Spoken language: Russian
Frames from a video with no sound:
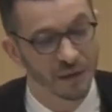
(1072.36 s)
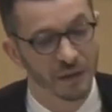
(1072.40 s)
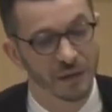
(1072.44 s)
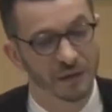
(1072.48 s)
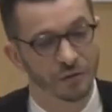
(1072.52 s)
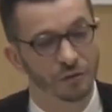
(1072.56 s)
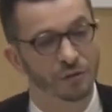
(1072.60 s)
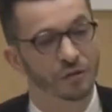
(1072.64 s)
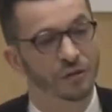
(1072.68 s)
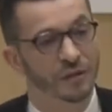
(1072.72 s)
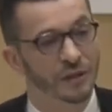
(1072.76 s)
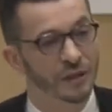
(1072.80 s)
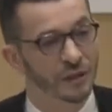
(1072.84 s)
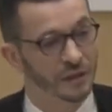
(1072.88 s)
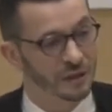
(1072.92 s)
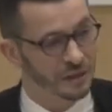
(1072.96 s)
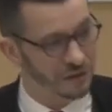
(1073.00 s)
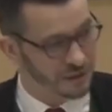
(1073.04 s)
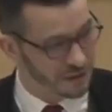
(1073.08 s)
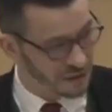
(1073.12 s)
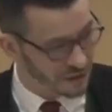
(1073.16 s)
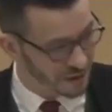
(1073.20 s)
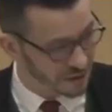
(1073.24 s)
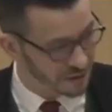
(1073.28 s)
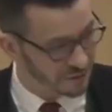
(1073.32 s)
Ну и
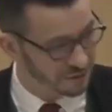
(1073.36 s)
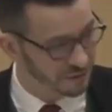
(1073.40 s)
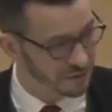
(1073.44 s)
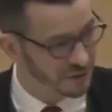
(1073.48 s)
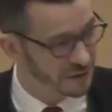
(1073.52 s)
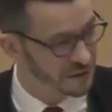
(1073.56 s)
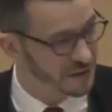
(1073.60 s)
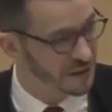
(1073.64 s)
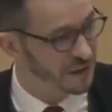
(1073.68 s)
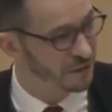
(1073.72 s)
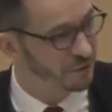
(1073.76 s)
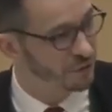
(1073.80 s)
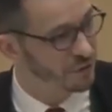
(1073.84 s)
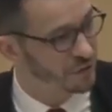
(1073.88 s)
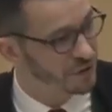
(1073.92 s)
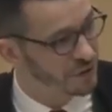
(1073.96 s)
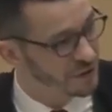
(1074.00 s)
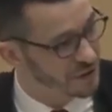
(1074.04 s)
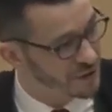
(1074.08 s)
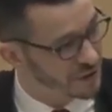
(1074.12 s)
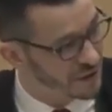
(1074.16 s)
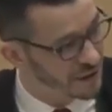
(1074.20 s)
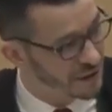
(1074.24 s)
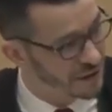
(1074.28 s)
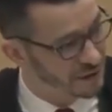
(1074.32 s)
исследование, следующий
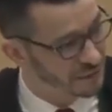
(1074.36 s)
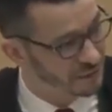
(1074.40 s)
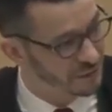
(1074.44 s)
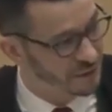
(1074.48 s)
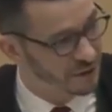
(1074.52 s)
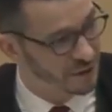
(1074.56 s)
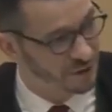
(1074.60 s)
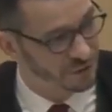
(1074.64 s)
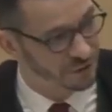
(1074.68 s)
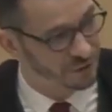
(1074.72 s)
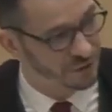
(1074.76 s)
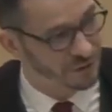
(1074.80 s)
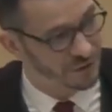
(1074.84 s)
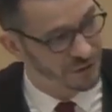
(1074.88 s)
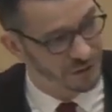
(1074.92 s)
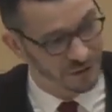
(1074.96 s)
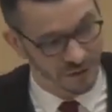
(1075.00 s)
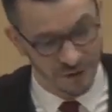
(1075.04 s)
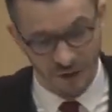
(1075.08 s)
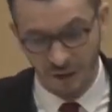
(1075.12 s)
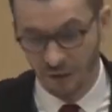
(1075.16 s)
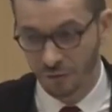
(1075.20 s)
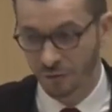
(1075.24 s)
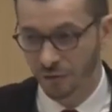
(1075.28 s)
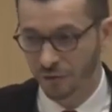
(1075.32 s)
слайд, про который
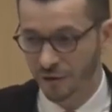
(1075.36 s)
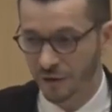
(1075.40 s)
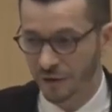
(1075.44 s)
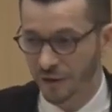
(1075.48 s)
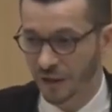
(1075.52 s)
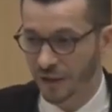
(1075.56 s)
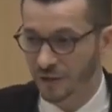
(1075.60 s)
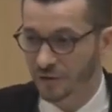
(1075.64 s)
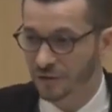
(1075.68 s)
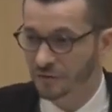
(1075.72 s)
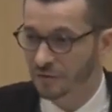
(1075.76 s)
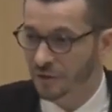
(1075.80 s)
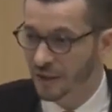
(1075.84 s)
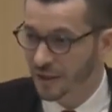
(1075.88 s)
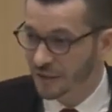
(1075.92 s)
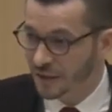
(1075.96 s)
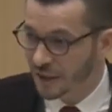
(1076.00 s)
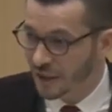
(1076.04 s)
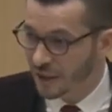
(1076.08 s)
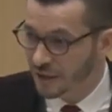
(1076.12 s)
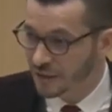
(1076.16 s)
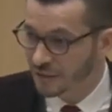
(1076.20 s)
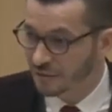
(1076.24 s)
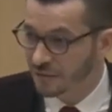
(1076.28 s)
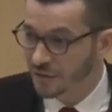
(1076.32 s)
я уже начал
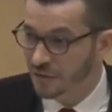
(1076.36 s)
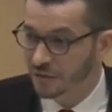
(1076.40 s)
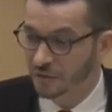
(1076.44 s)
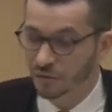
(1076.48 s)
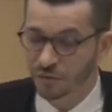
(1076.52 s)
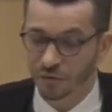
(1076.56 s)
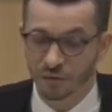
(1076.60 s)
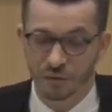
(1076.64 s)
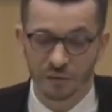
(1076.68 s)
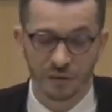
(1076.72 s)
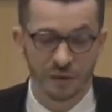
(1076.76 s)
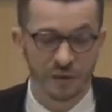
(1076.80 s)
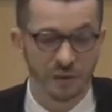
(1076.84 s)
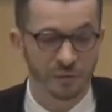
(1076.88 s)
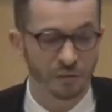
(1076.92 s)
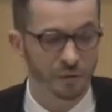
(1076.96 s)
рассказывать, у Орда и